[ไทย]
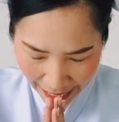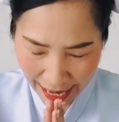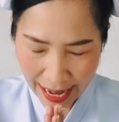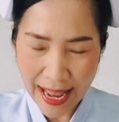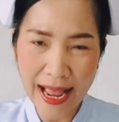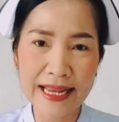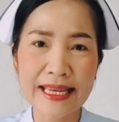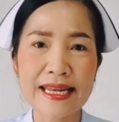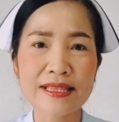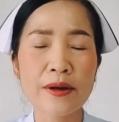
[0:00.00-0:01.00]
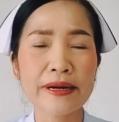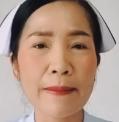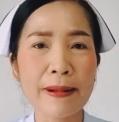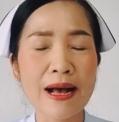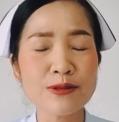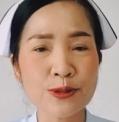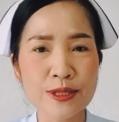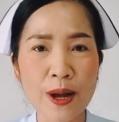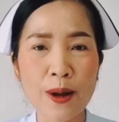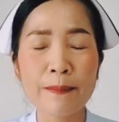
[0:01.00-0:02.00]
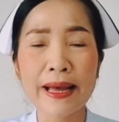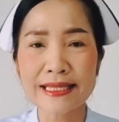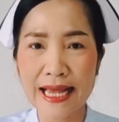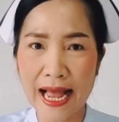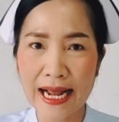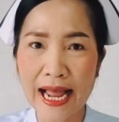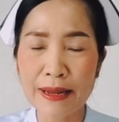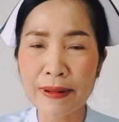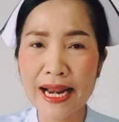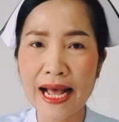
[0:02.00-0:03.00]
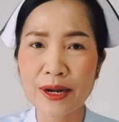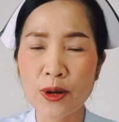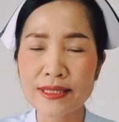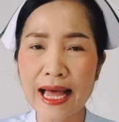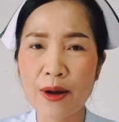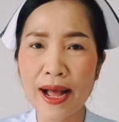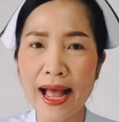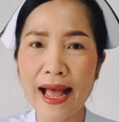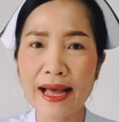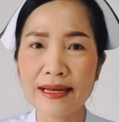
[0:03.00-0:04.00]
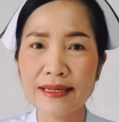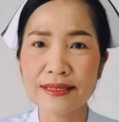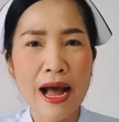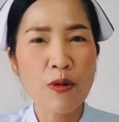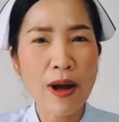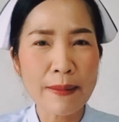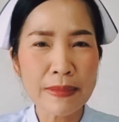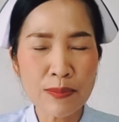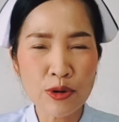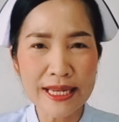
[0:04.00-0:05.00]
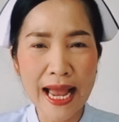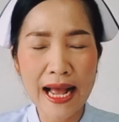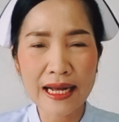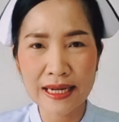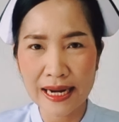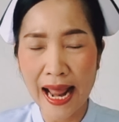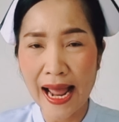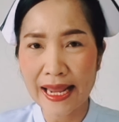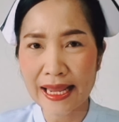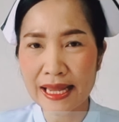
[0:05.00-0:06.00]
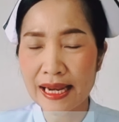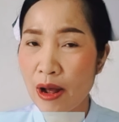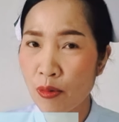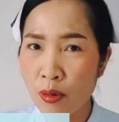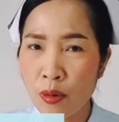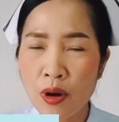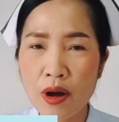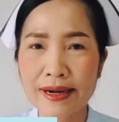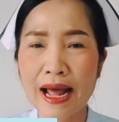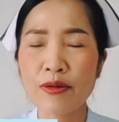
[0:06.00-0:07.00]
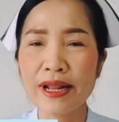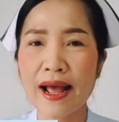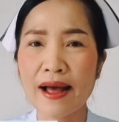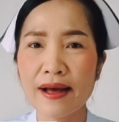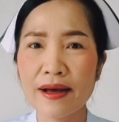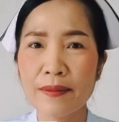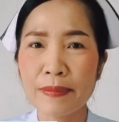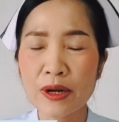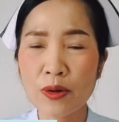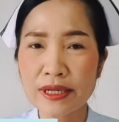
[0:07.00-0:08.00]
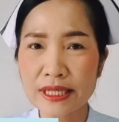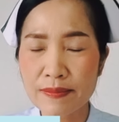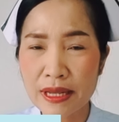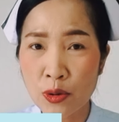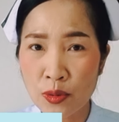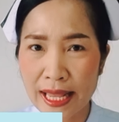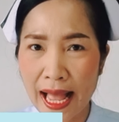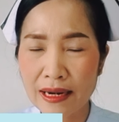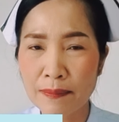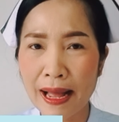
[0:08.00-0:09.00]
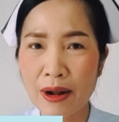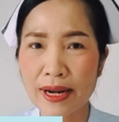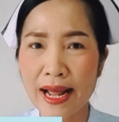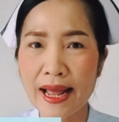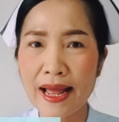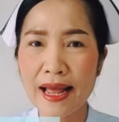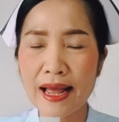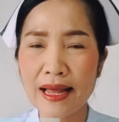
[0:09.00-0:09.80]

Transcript: วัสดีค่ะยินดีต้อนรับเข้าสู่ช่องแม่จ๋าไขปัญหาน้องสาวค่ะภาวะมีบุตรยากคืออะไรแล้วคู่ของเราเนี่ยเป็นคนที่มีลูกยากหรือเปล่านะ